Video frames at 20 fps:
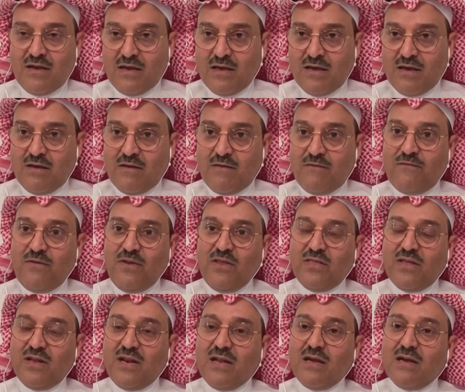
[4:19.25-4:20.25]
آه، في
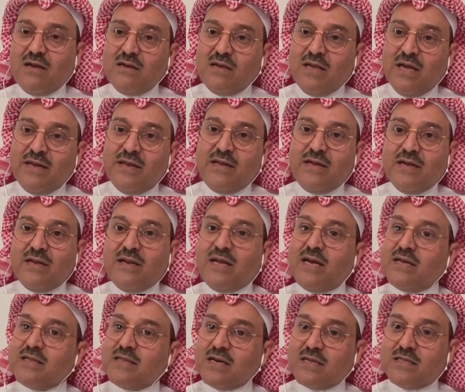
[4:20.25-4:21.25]
ظل آه، يعني
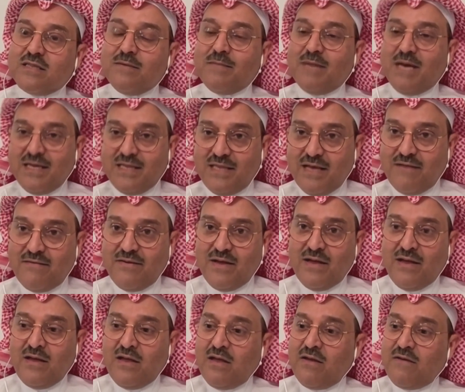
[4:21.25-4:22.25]
انها تخدم اهدافها